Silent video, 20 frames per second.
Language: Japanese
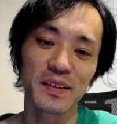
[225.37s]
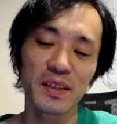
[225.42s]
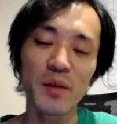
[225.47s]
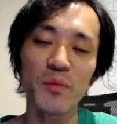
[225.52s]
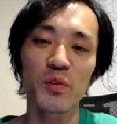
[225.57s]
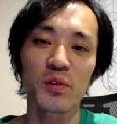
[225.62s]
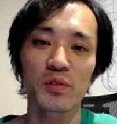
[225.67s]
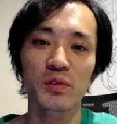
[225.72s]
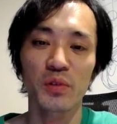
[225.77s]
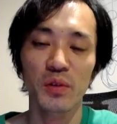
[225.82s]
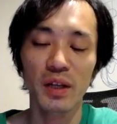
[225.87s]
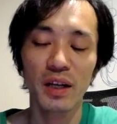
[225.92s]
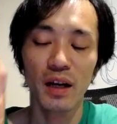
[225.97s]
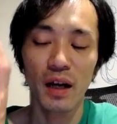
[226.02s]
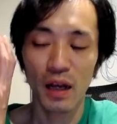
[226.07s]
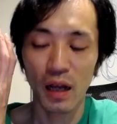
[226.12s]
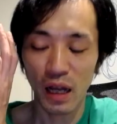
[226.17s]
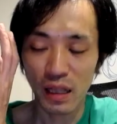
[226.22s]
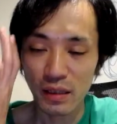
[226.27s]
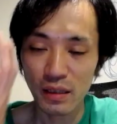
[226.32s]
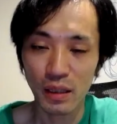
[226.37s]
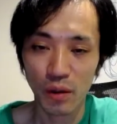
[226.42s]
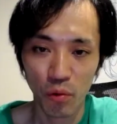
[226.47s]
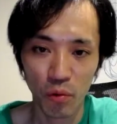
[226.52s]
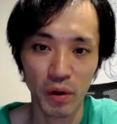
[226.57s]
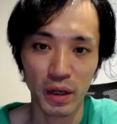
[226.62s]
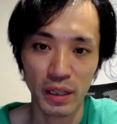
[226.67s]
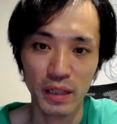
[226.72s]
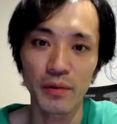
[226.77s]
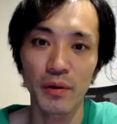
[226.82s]
でもそれがあった方
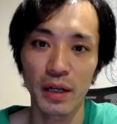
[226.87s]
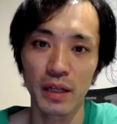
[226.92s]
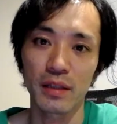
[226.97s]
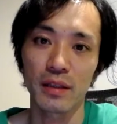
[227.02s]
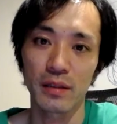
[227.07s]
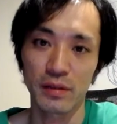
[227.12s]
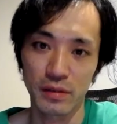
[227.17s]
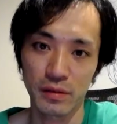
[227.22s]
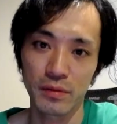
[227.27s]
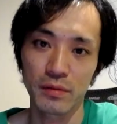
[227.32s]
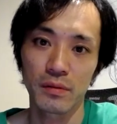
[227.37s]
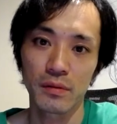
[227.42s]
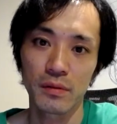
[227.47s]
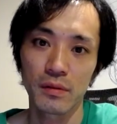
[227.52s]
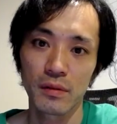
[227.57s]
がいいわけなんですよ。